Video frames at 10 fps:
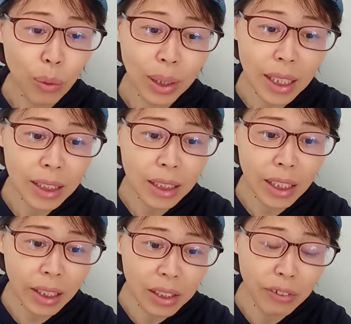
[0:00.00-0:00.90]
关键是
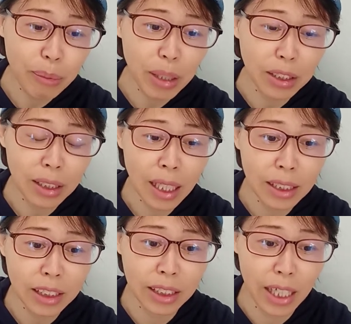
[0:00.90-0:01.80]
另一方面，他
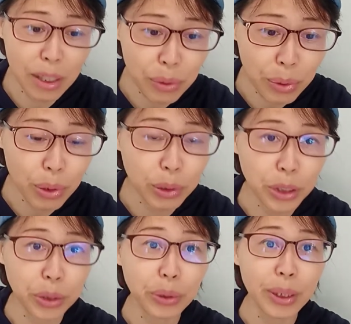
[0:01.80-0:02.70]
的前女友
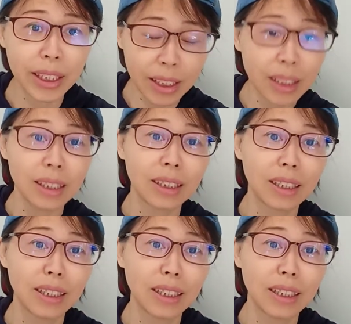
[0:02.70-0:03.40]
徐瑞之